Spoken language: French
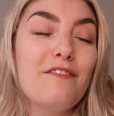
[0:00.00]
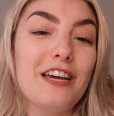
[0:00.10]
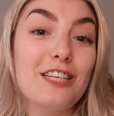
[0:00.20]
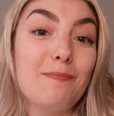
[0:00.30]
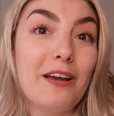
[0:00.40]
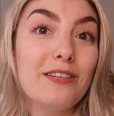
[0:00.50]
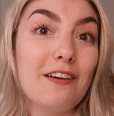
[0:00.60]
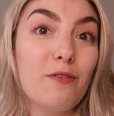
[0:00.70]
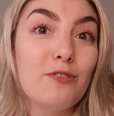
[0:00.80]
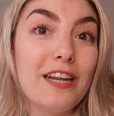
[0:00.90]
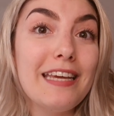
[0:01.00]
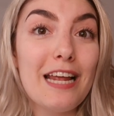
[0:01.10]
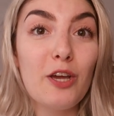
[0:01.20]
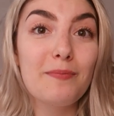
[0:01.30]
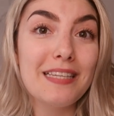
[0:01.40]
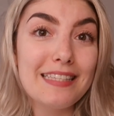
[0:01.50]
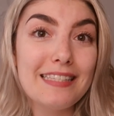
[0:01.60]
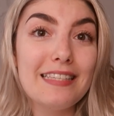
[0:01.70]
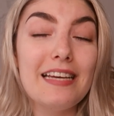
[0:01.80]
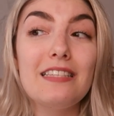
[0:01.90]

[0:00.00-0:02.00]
Fait que j'espère que ça va vous donner quelques petites idées.